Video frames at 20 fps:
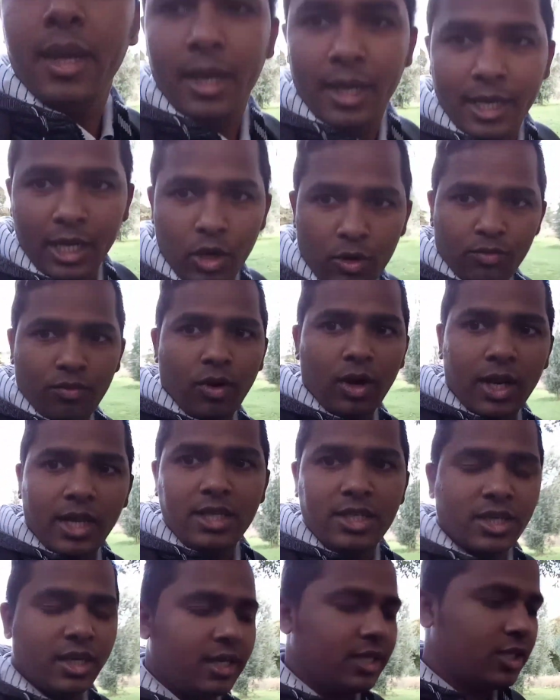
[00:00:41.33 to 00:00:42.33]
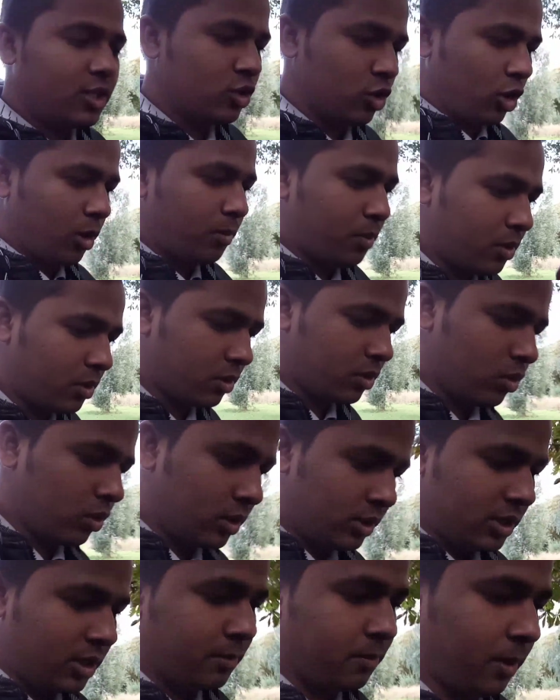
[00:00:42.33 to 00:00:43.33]
কেউ ভলেন্টারি জব
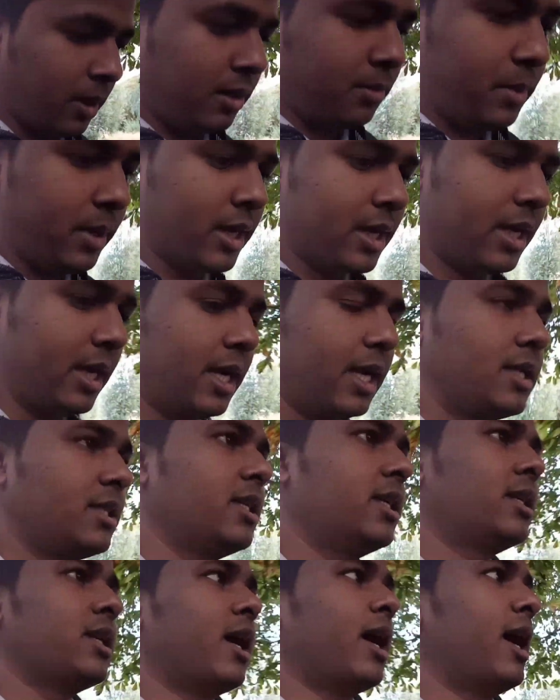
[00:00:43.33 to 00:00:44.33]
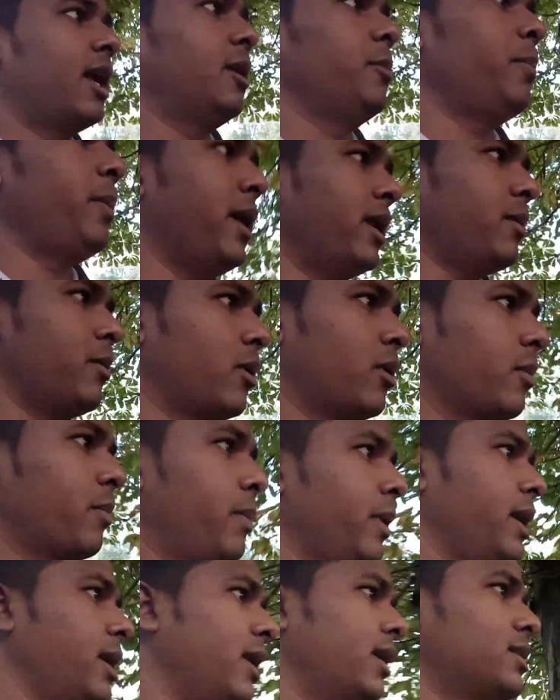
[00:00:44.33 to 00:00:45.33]
করতে পারবে কি না যেটা আনপেইড এবং
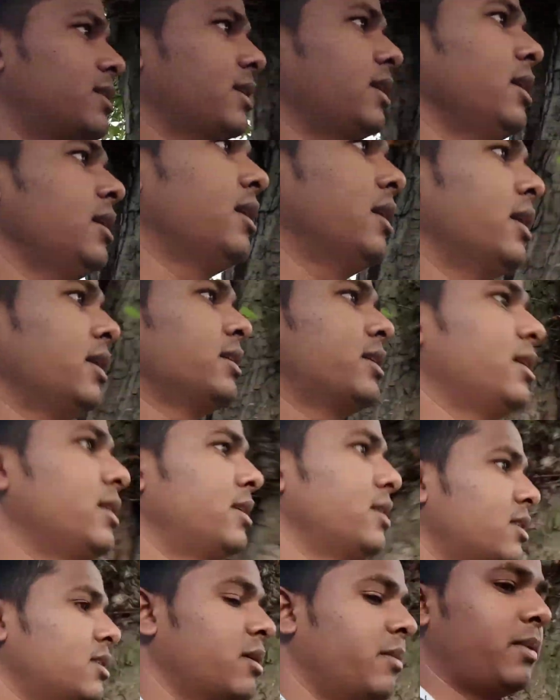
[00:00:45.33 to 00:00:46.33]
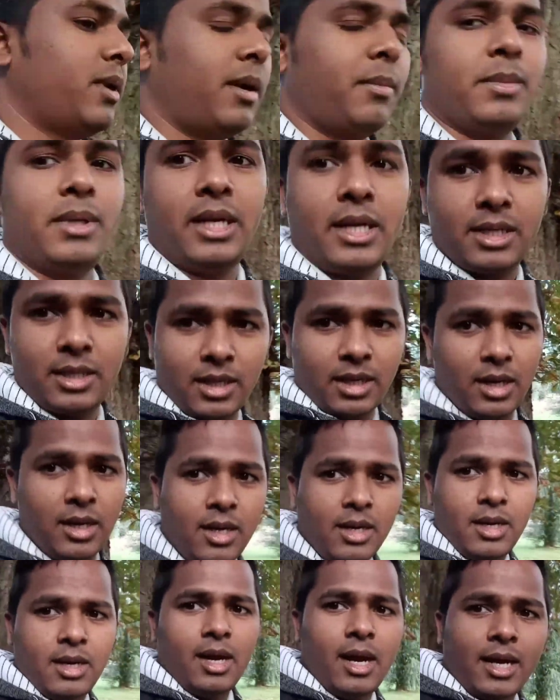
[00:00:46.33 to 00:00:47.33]
পেইড আছে সেই সিস্টেমের আমি একটা
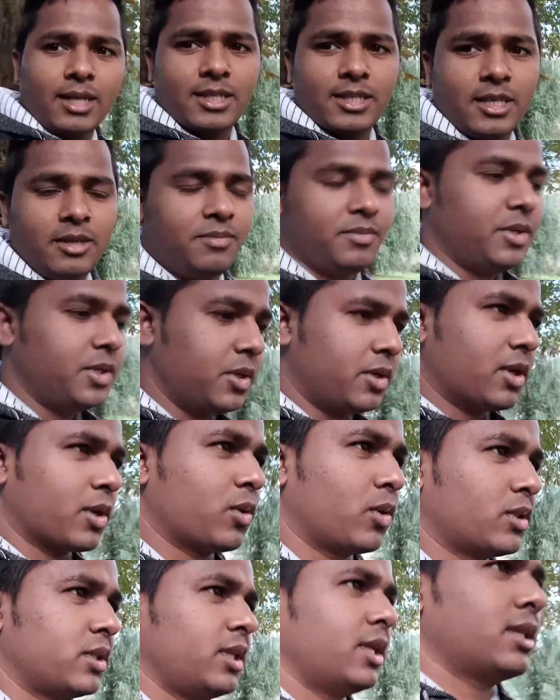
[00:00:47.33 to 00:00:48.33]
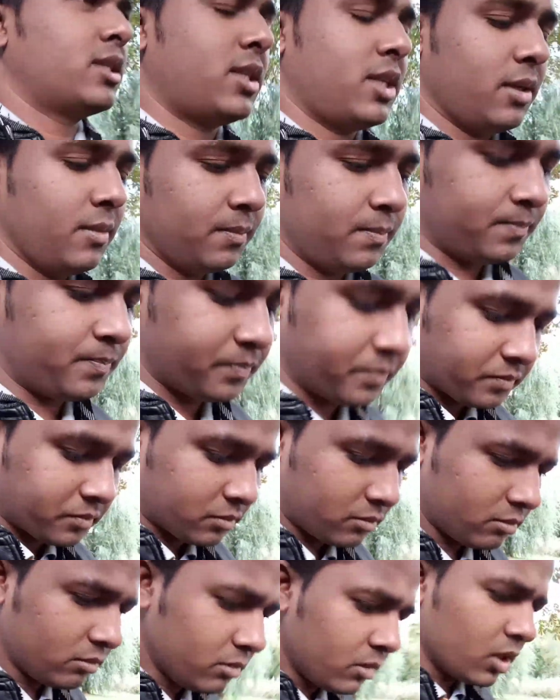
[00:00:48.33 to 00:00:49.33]
আজকের ভিডিওটা করতে যাচ্ছি
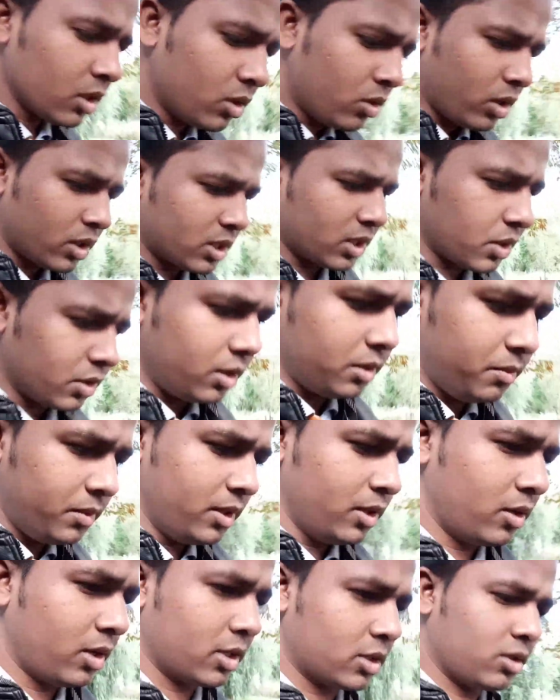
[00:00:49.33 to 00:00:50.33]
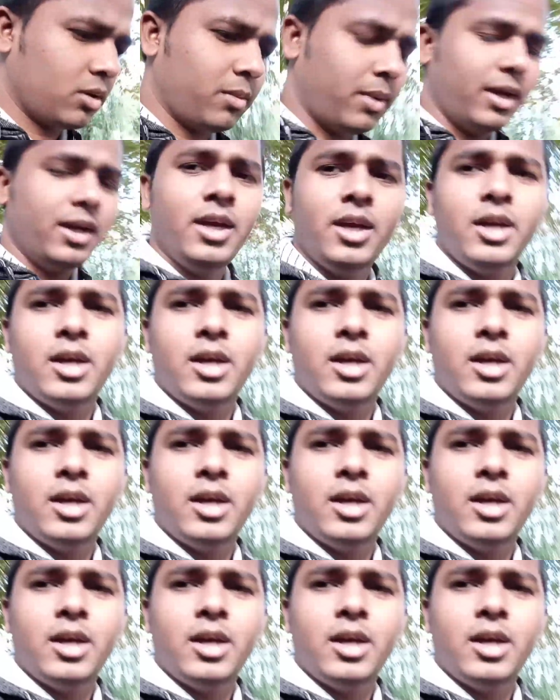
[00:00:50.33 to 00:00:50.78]
তো আশা করি ভিডিওটা সবাই